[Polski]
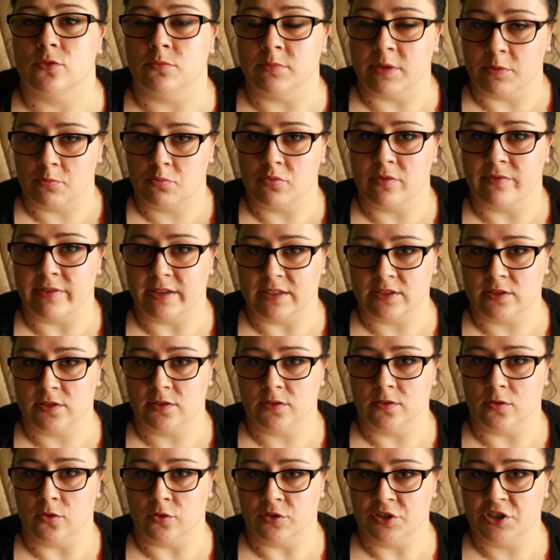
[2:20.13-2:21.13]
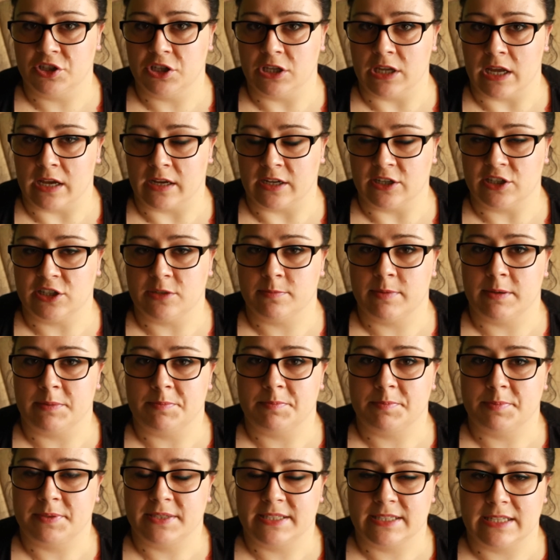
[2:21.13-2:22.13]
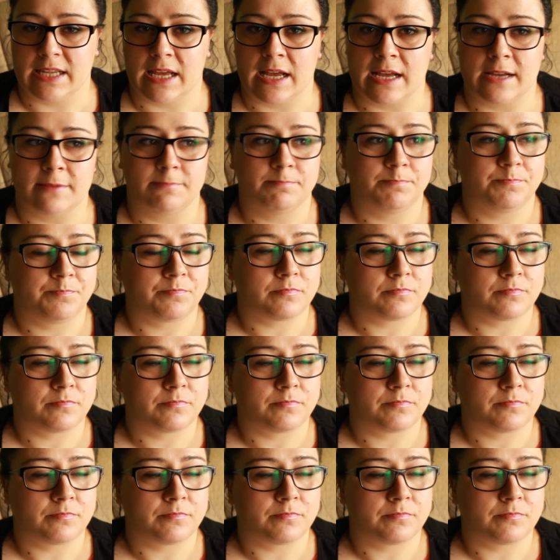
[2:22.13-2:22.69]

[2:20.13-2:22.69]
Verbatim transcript: umie pływać od szczeniaka. Trzeba psa